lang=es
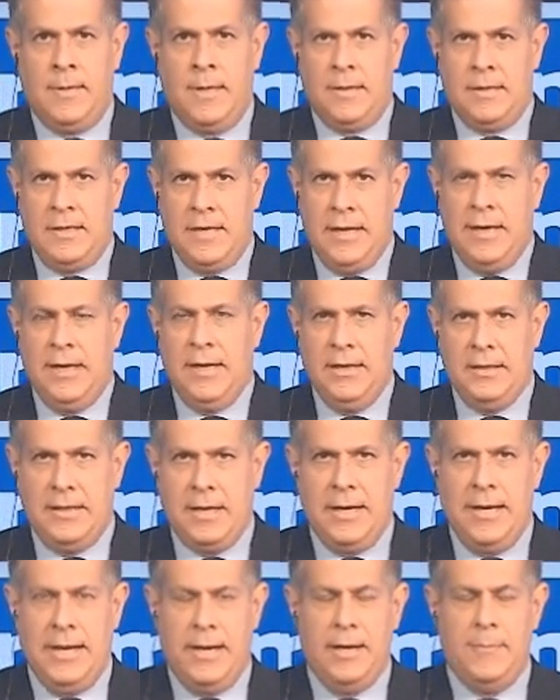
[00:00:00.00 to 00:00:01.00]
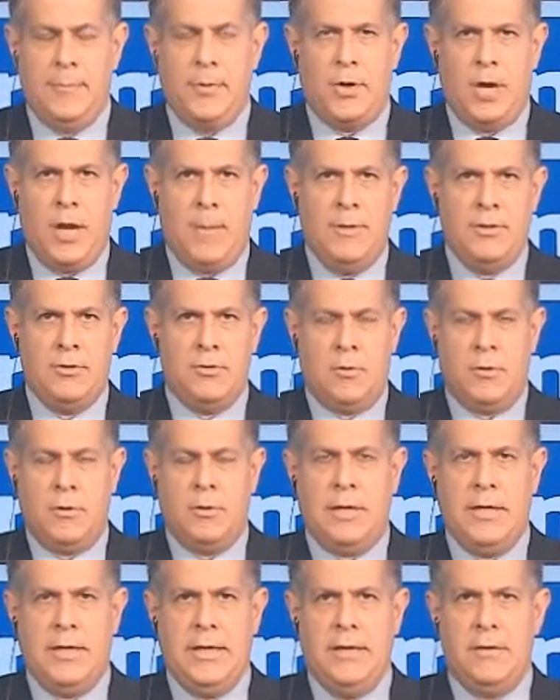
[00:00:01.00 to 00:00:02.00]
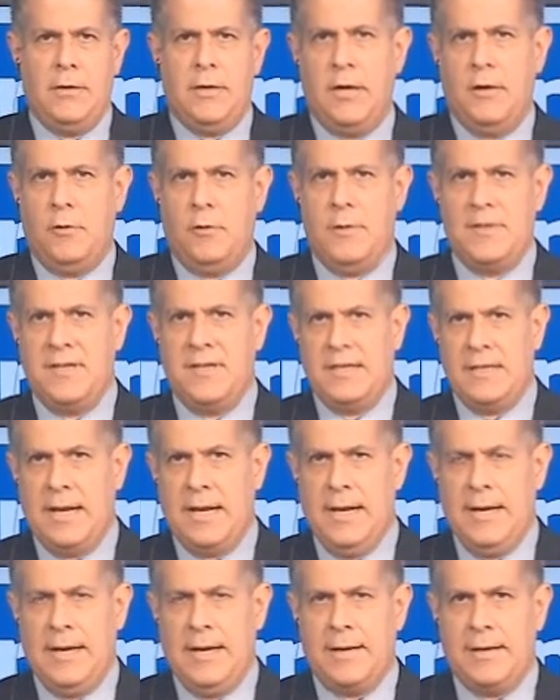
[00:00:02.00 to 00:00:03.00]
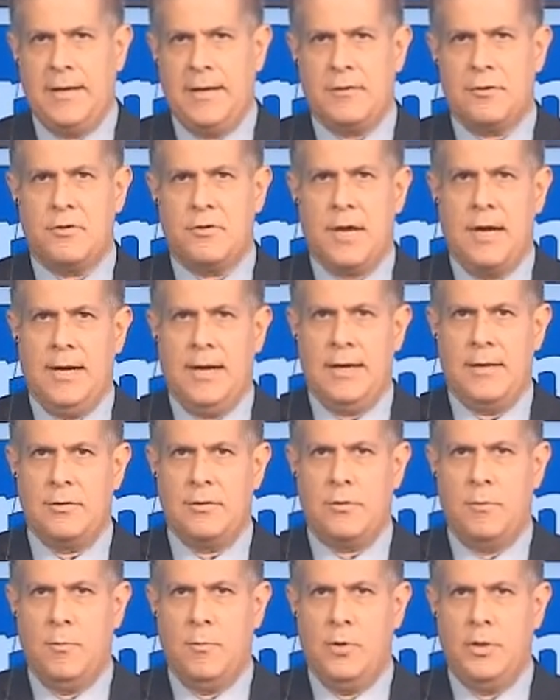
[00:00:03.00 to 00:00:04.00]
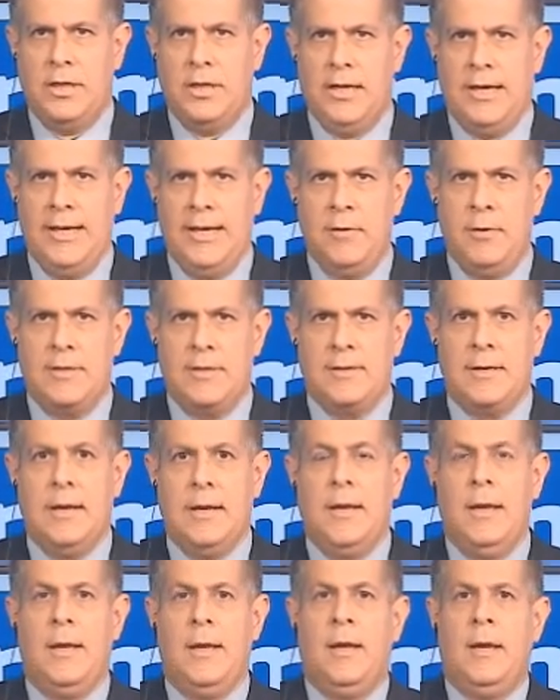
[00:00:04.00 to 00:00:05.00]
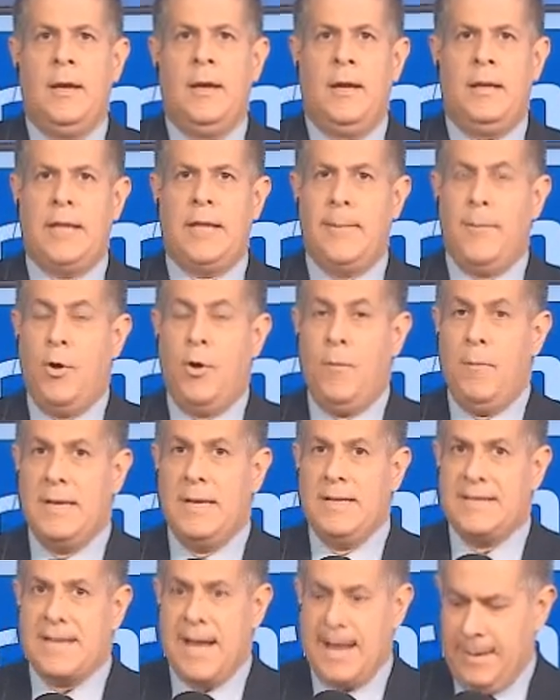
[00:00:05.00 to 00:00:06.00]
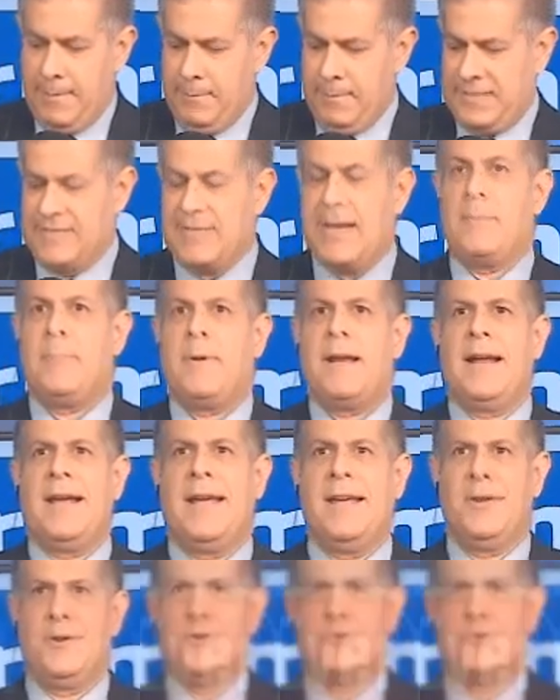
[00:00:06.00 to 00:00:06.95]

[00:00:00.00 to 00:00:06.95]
que tienen interés en el programa y sus contenidos, que nos visitan en las redes sociales que son multilingües y tenemos un mensaje especial para